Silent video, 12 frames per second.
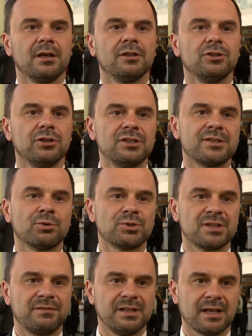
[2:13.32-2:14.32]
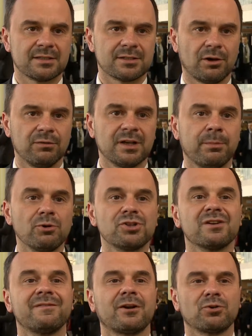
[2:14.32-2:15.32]
e, instytucji finansowych
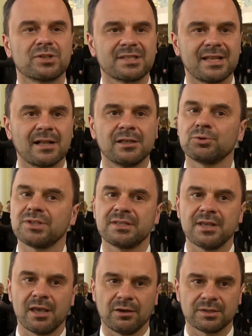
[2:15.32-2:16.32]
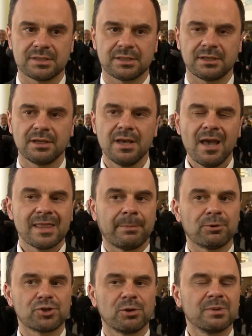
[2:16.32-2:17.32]
bądź wykorzystanie już istniejących. Na
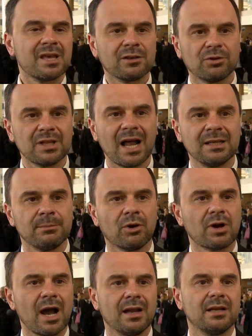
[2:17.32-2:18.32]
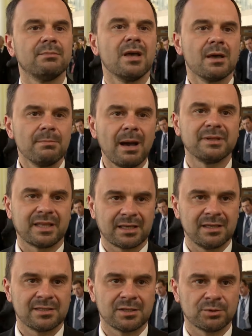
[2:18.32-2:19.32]
poziomie regionalnym, lokalnym mamy
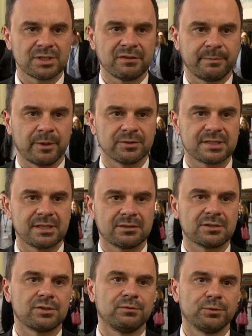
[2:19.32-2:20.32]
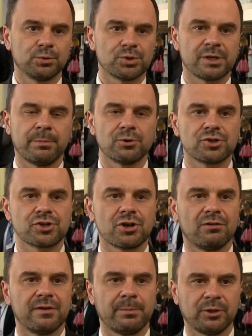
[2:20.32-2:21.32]
takie instytucje w Polsce, to są fundusze
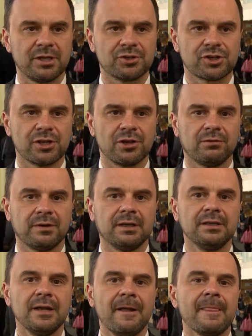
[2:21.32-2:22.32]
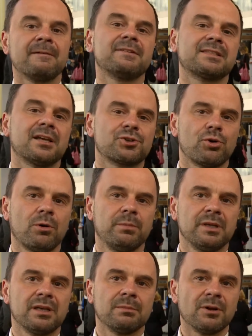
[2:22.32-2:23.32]
pożyczkowe, poręczeniowe.
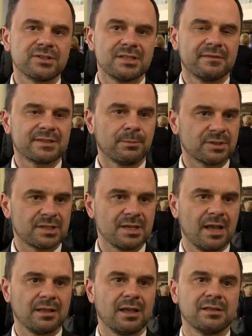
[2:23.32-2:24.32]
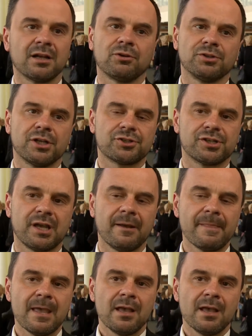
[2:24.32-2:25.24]
Wystarczyłoby ich mocne wzmocnienie, niekoniecznie,